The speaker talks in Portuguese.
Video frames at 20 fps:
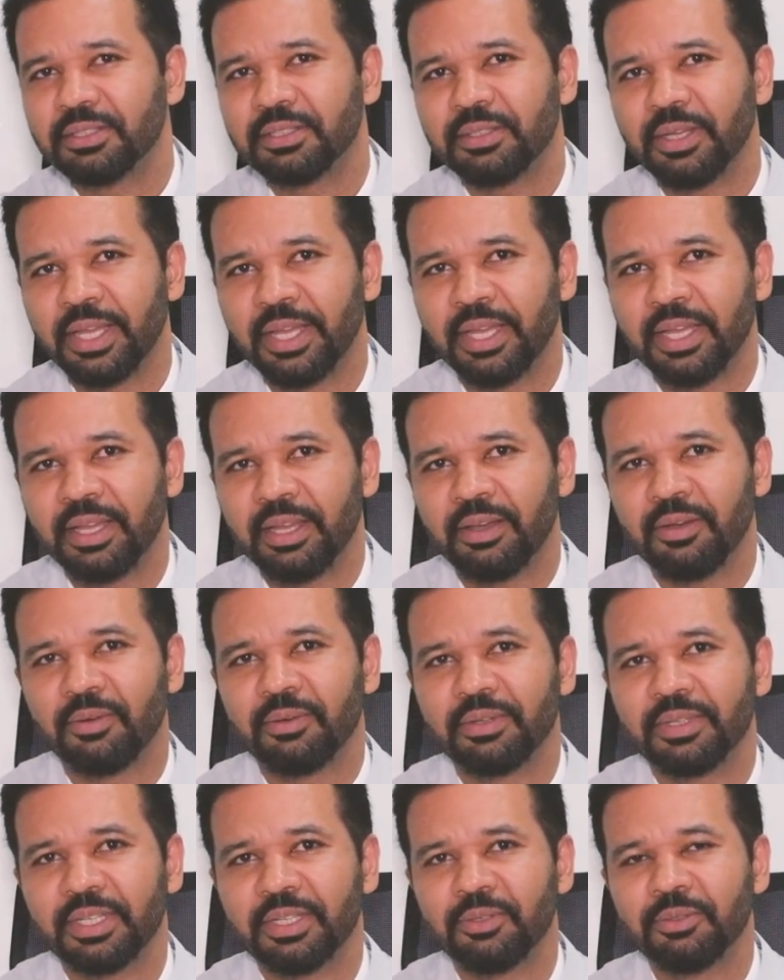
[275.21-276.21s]
É,
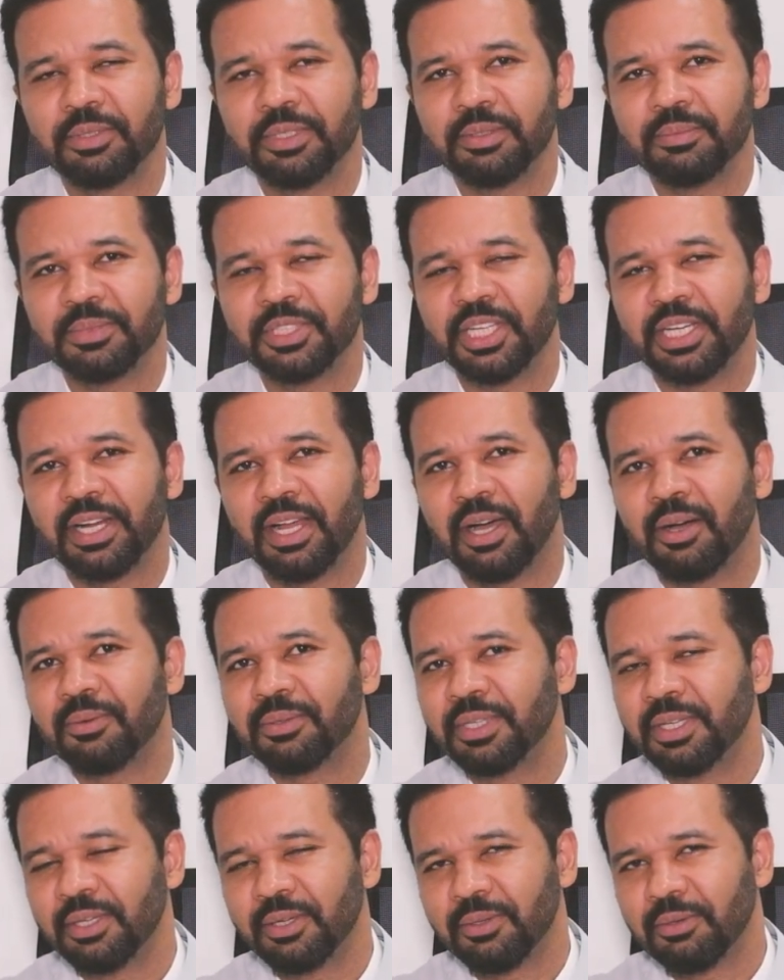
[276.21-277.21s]
em
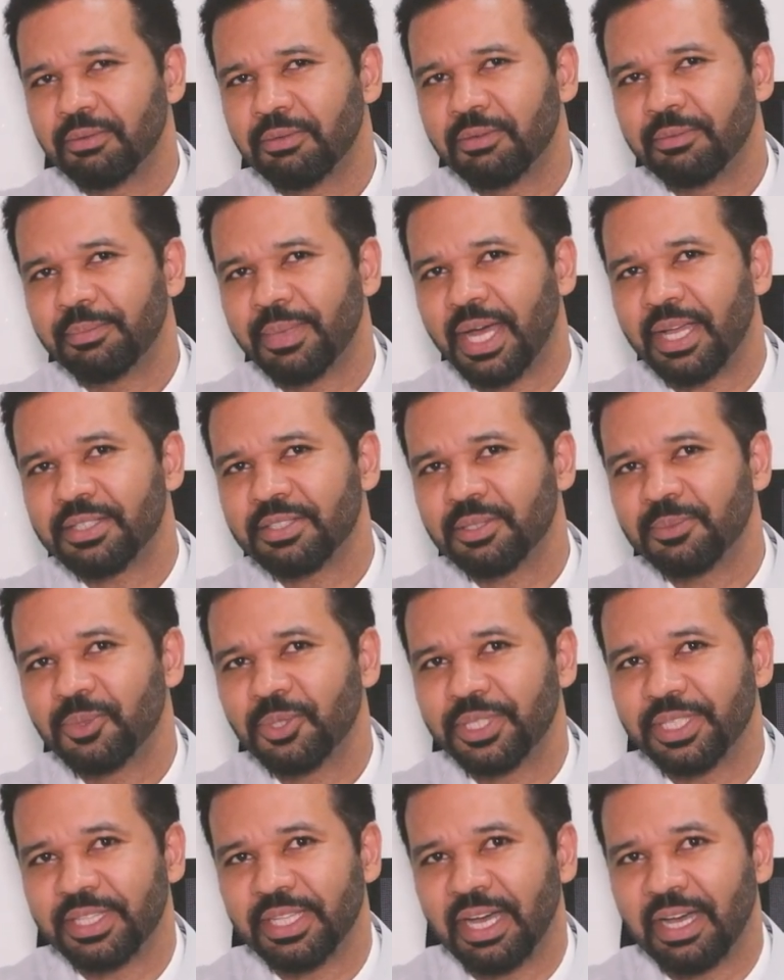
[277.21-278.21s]
geral, o máximo
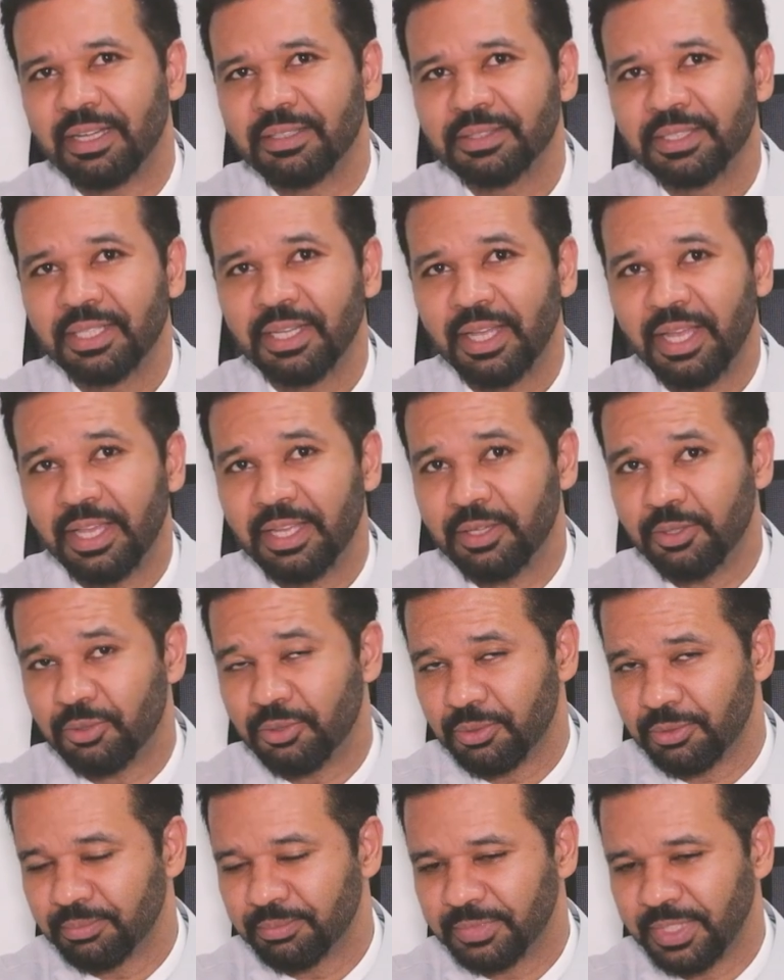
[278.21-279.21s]
que dá é
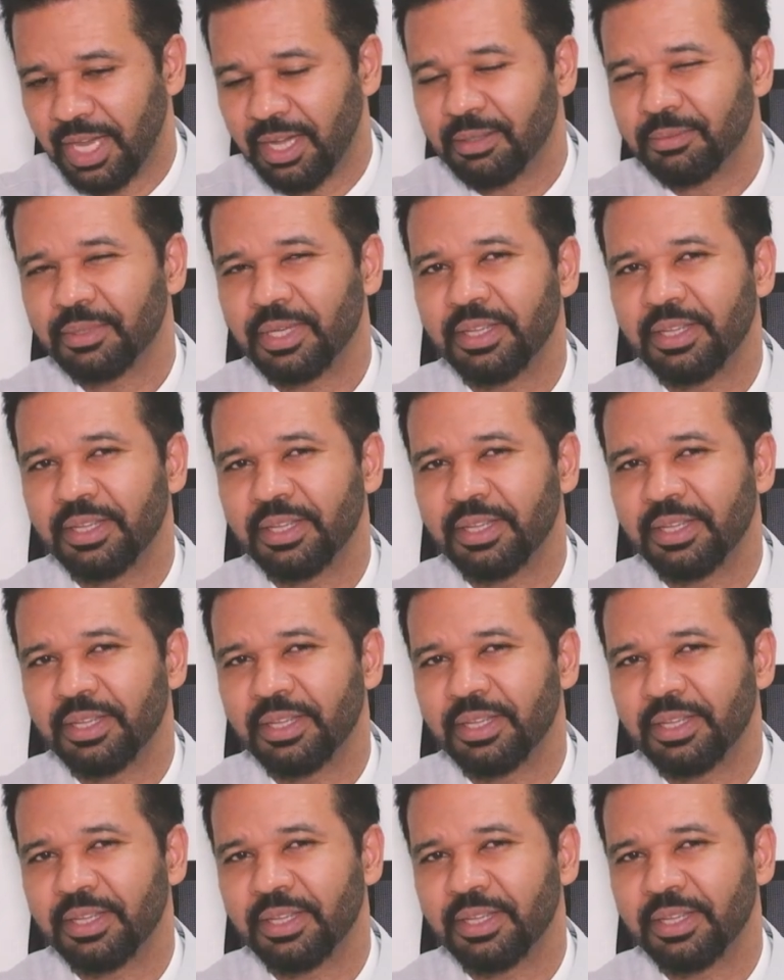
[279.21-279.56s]
isso, tá?